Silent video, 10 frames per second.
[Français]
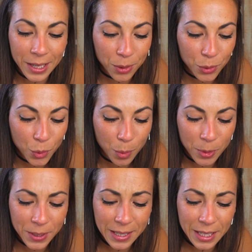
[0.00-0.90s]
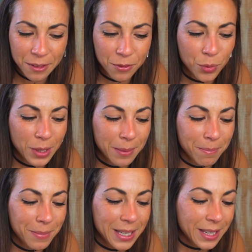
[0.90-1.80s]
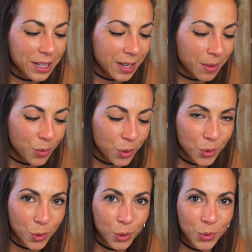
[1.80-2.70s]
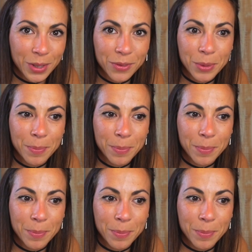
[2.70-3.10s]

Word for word: les retours positifs, tous les messages d'amour que je reçois de votre